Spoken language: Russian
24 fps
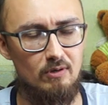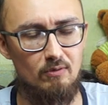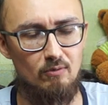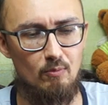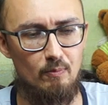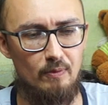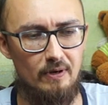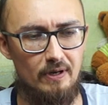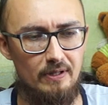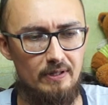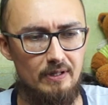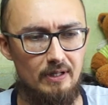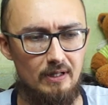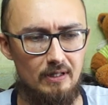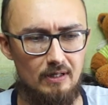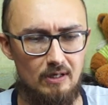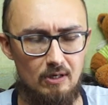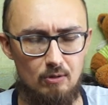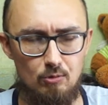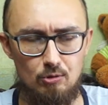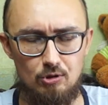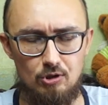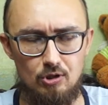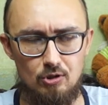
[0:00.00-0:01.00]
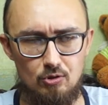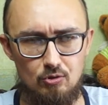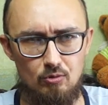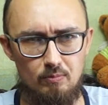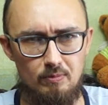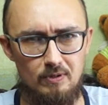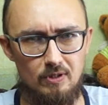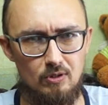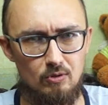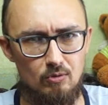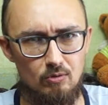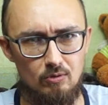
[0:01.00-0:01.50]
его продал. Хорошая
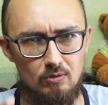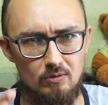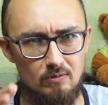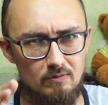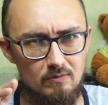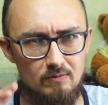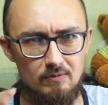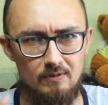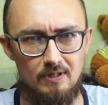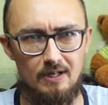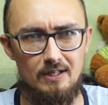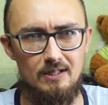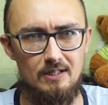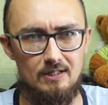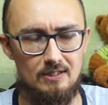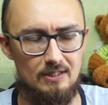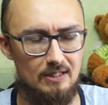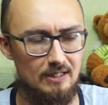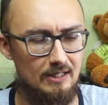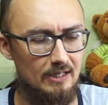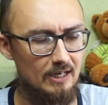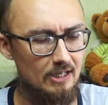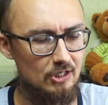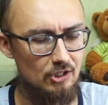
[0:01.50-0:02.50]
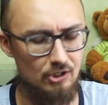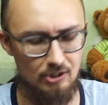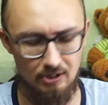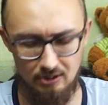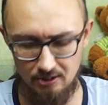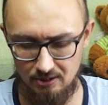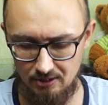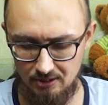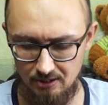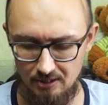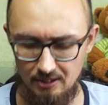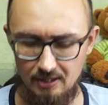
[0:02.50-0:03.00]
сумка, но в конец
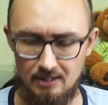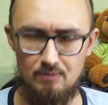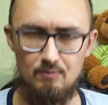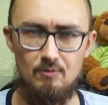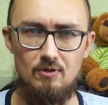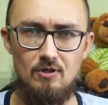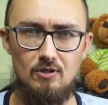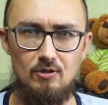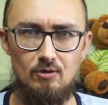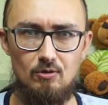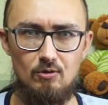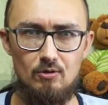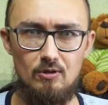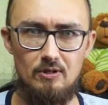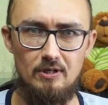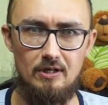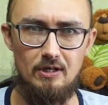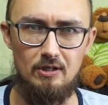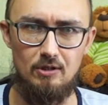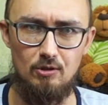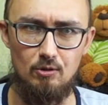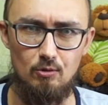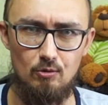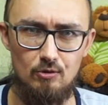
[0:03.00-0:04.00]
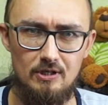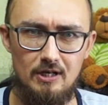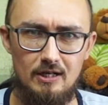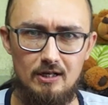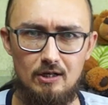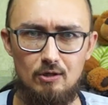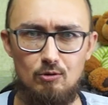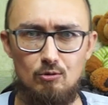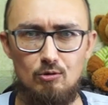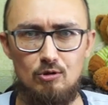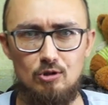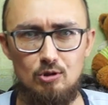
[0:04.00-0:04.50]
задрочилась, и я сменил ее на этот
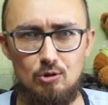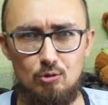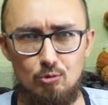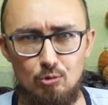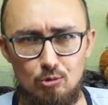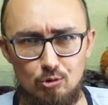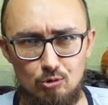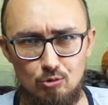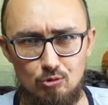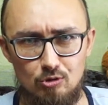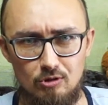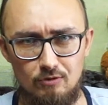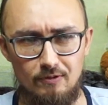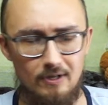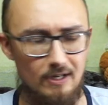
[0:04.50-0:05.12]
рюкзак, который тоже уже в